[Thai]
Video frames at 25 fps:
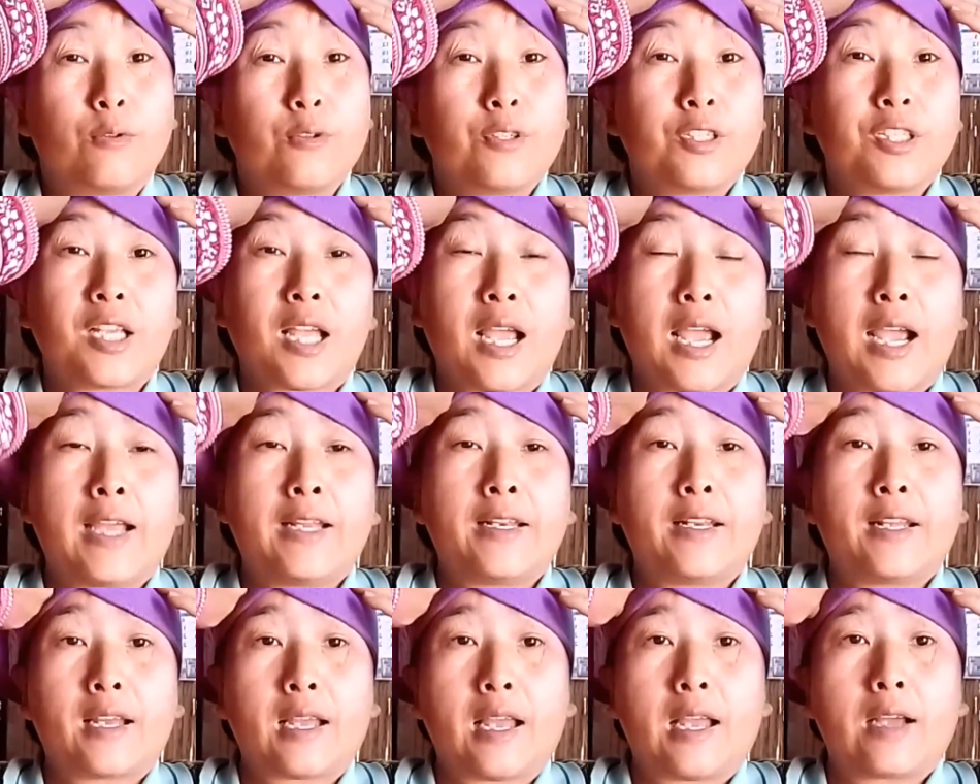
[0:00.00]
ผู้ชาย
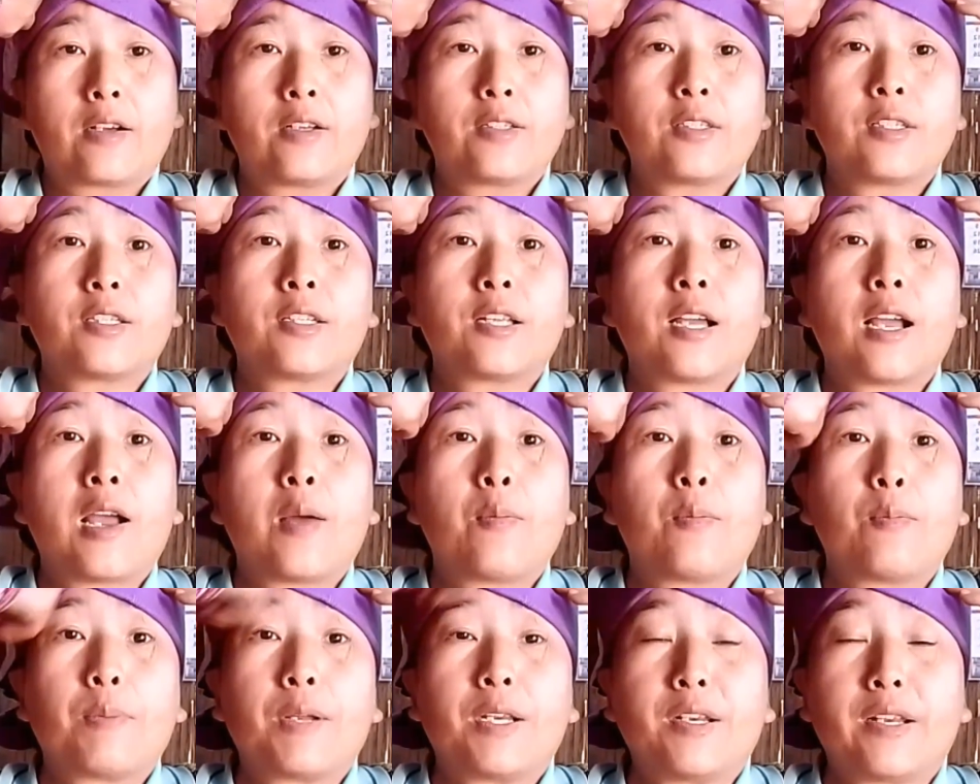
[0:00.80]
นะคะก็จะ
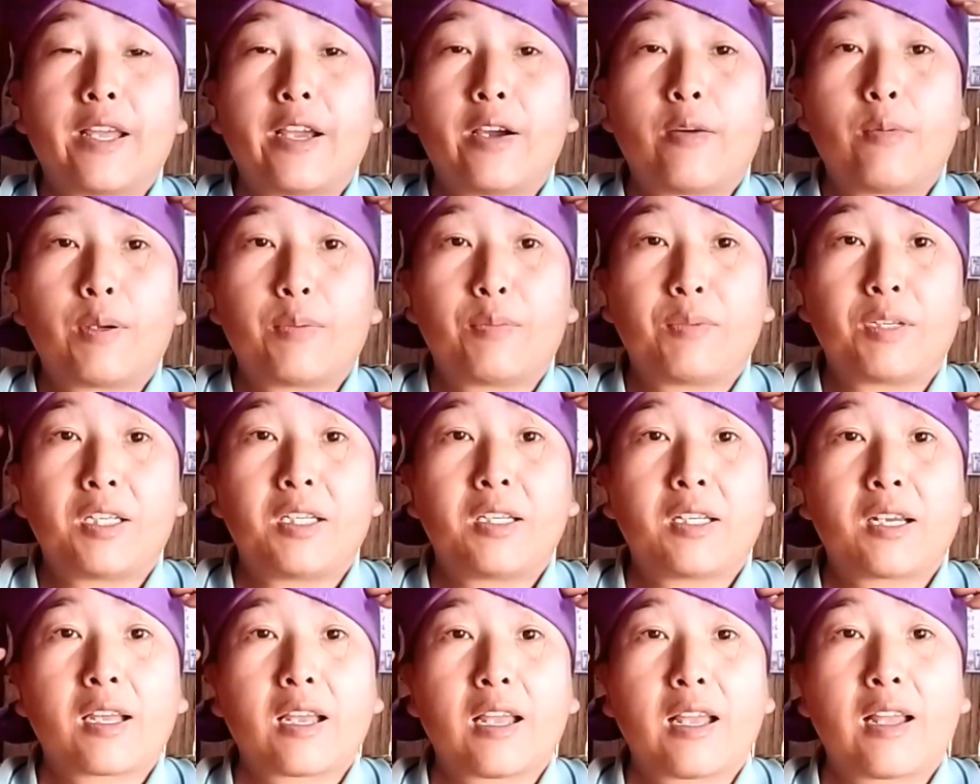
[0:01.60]
ทำเป็นแนวแบบ
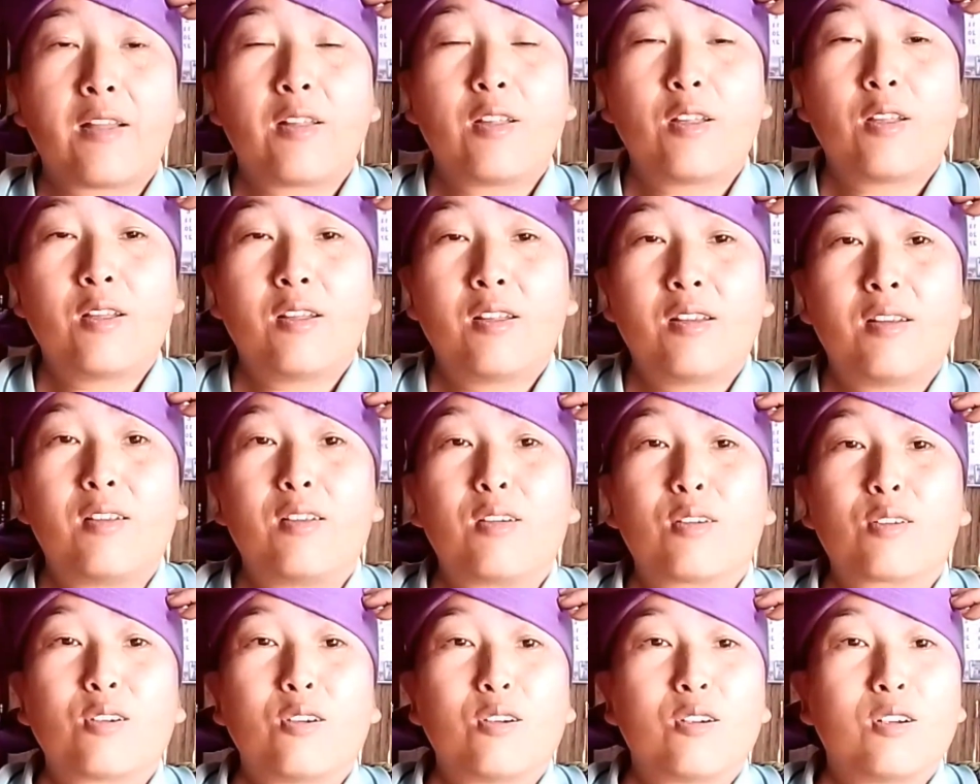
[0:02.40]
นี้นะคะ
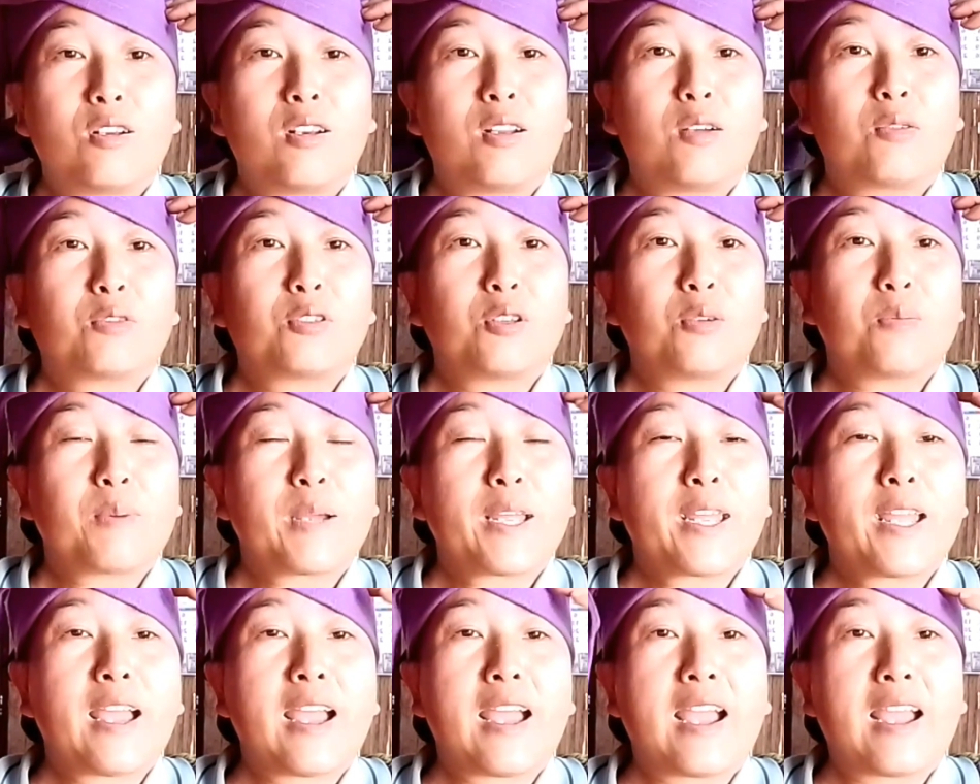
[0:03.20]
แล้วก็เราต้อง
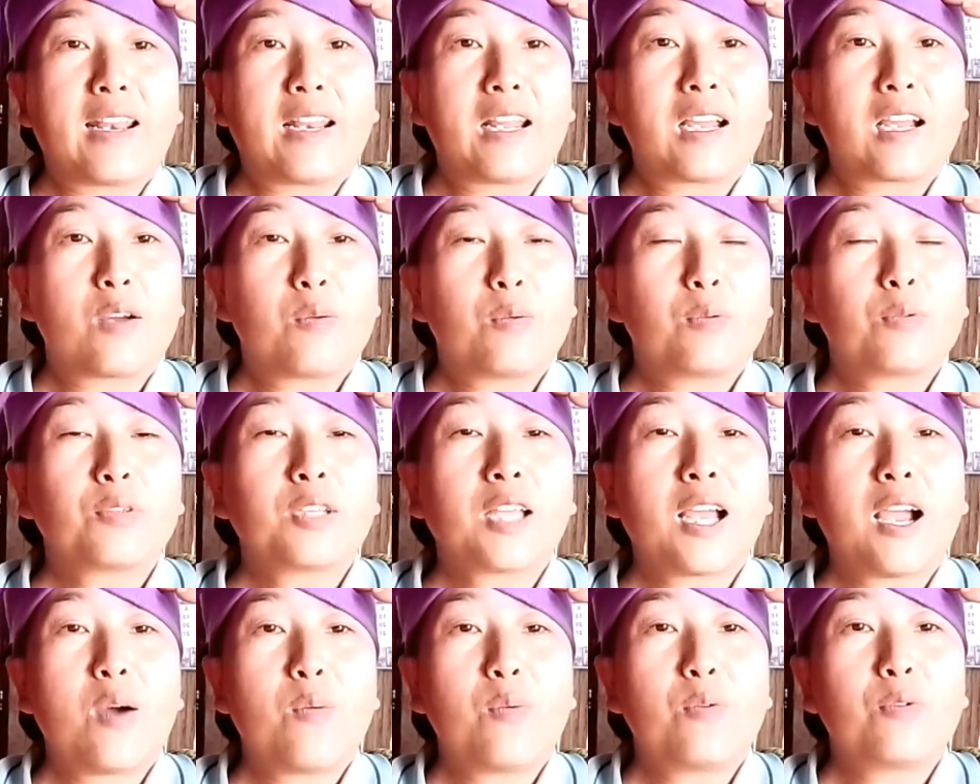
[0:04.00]
ไปหานะคะ ผู้
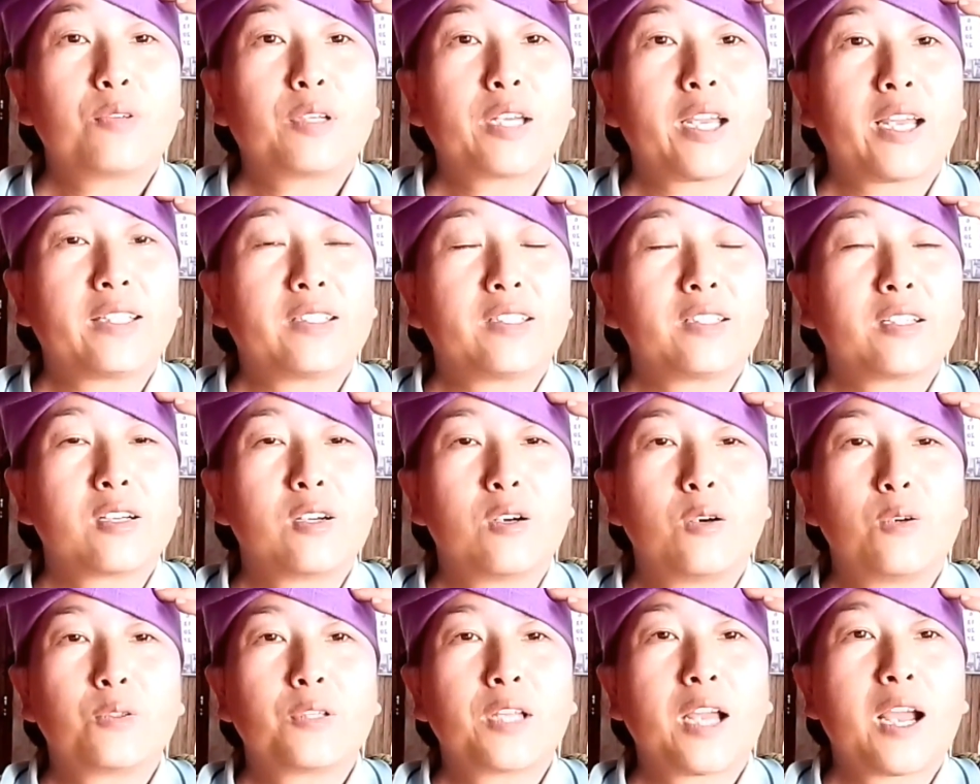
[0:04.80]
เฒ่าผู้แก่ที่
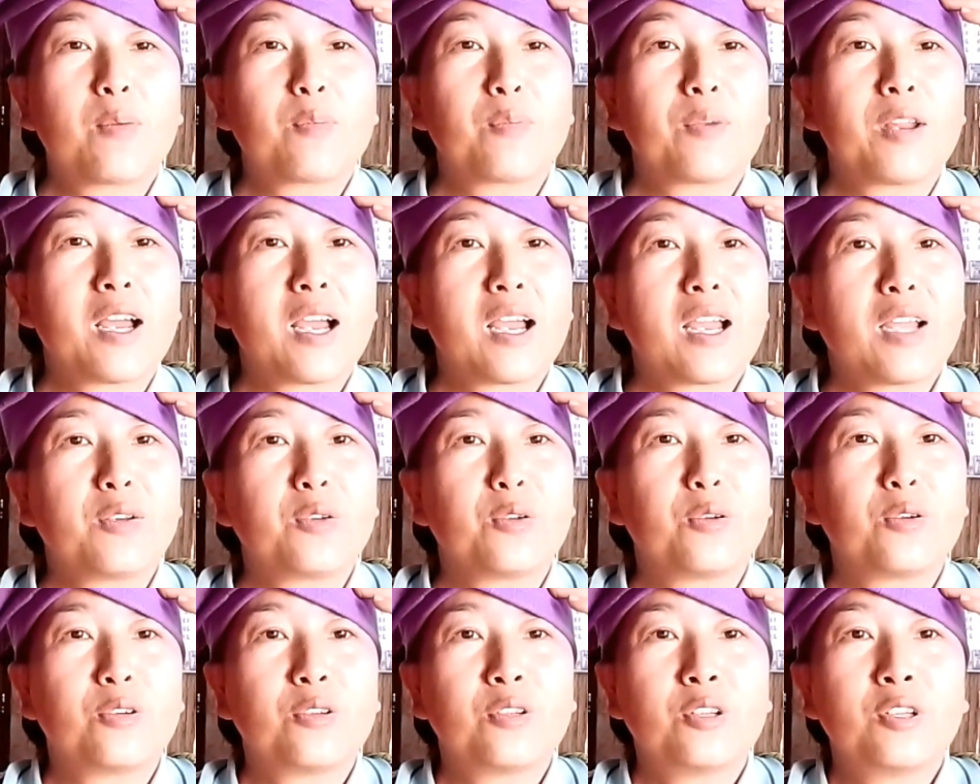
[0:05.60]
เขาทำได้
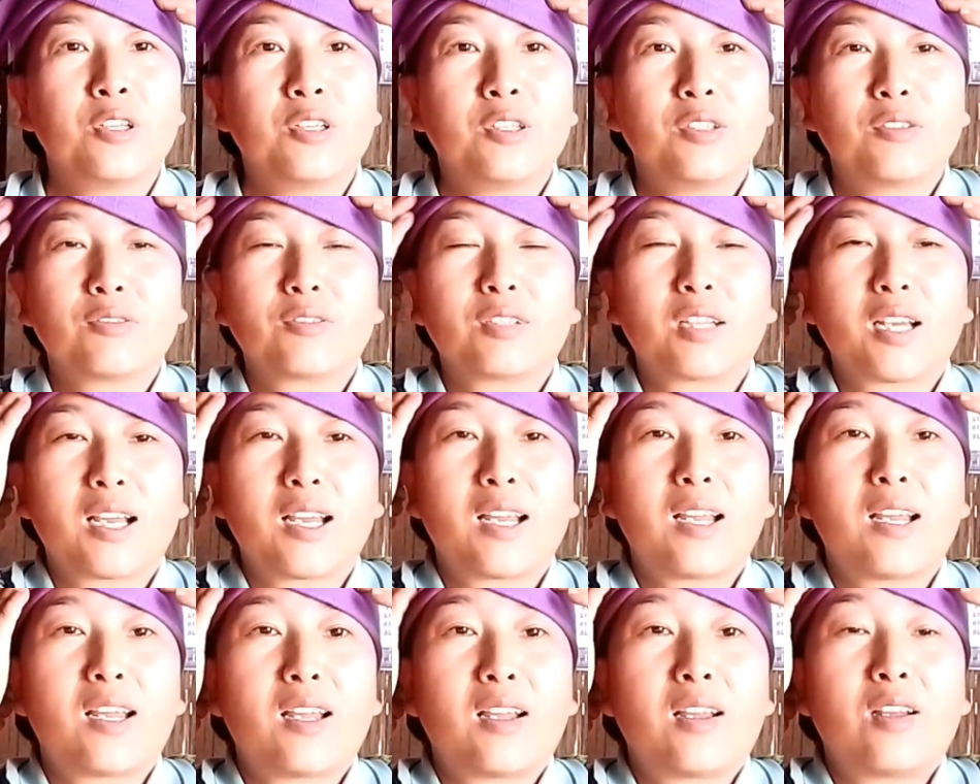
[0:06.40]
เนาะ
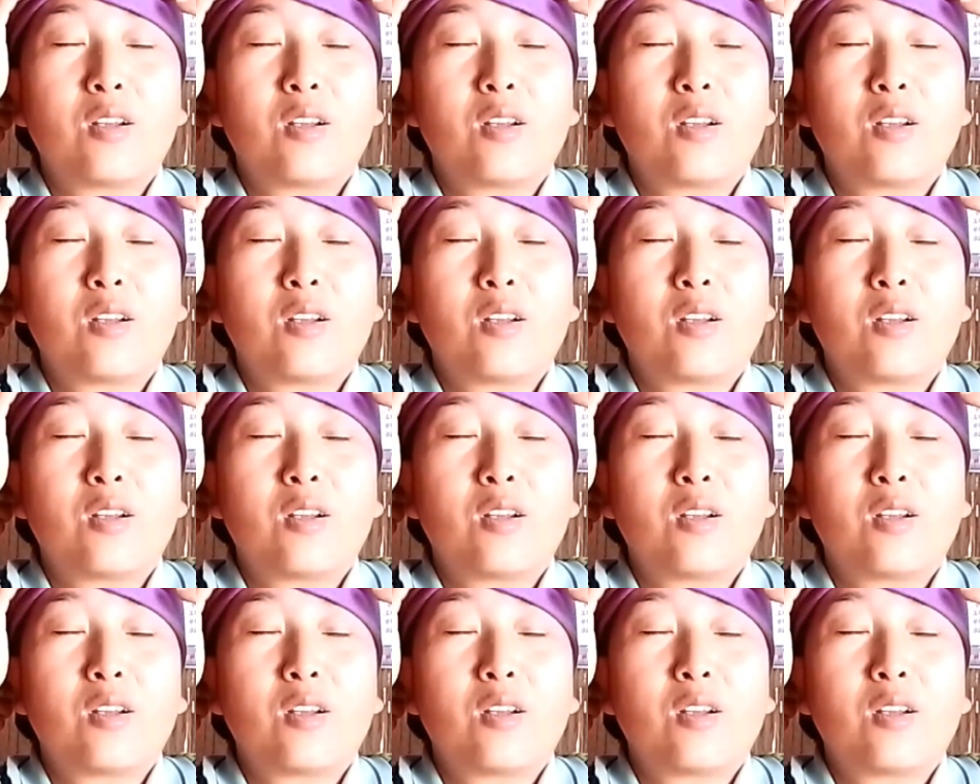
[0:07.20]
ถ้า